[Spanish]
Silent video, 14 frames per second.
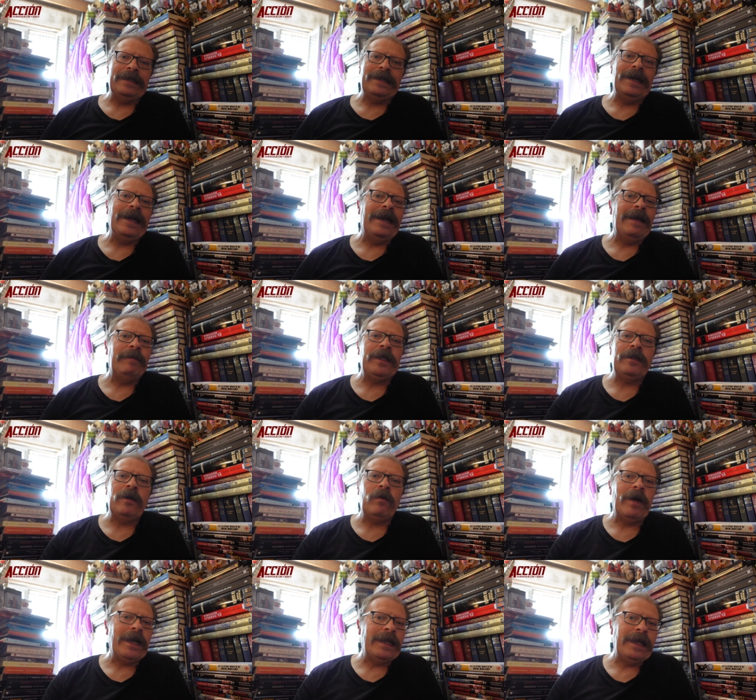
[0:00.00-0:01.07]
claramente
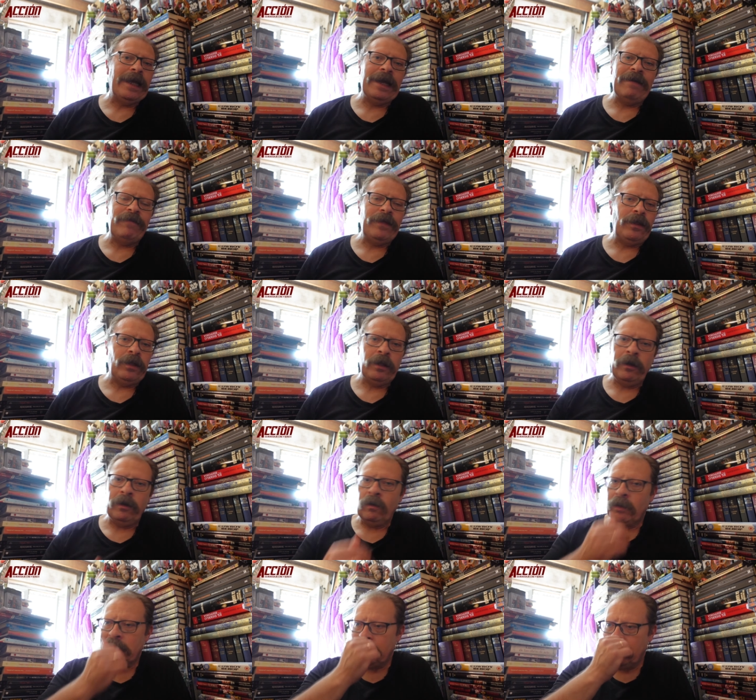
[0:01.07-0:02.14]
cualquier aficionado al
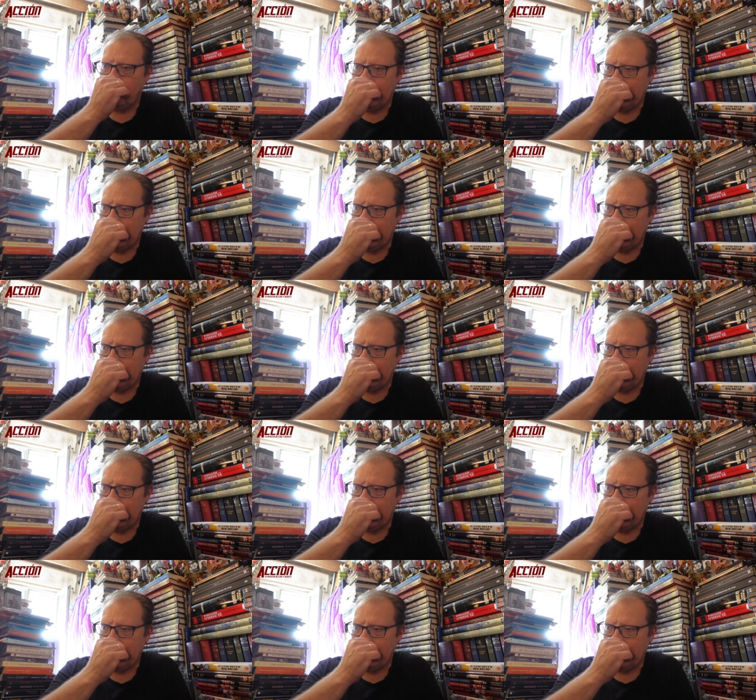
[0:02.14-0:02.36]
western